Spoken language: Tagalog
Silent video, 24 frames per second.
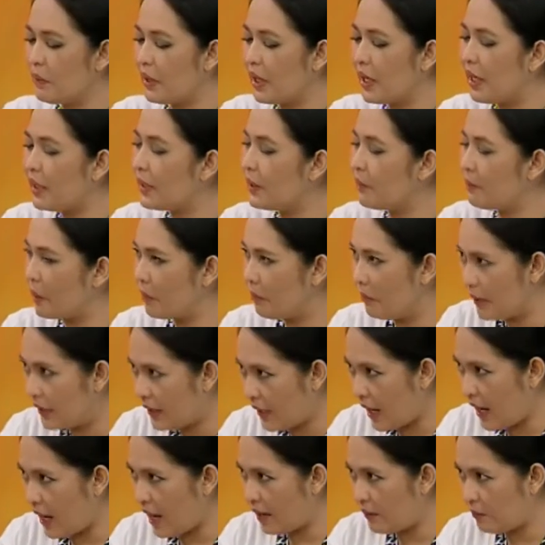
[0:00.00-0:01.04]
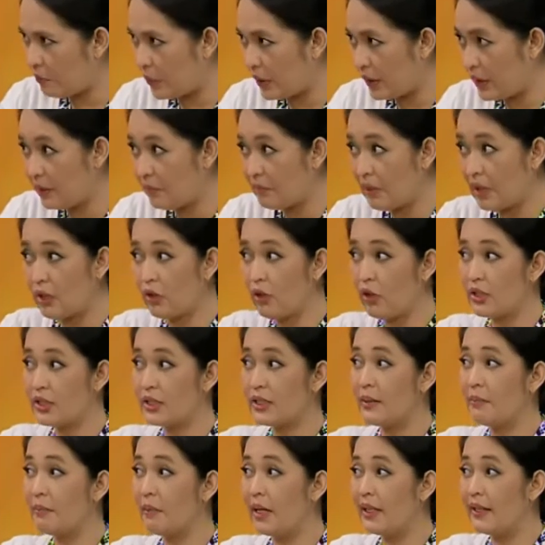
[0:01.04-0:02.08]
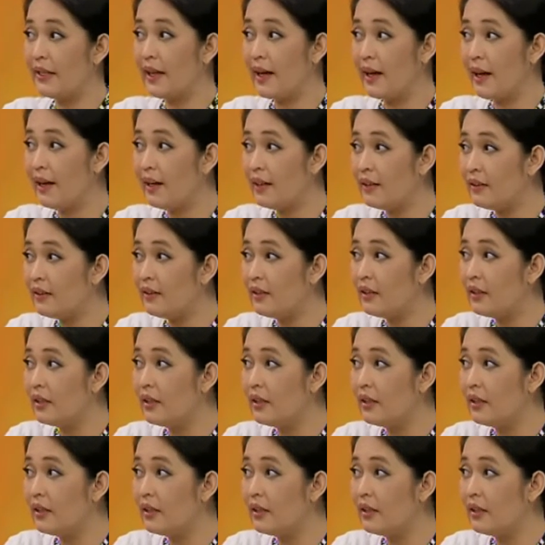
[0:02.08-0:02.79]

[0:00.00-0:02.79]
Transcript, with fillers: pagka napabayaan, pwedeng mag-cause naman ng...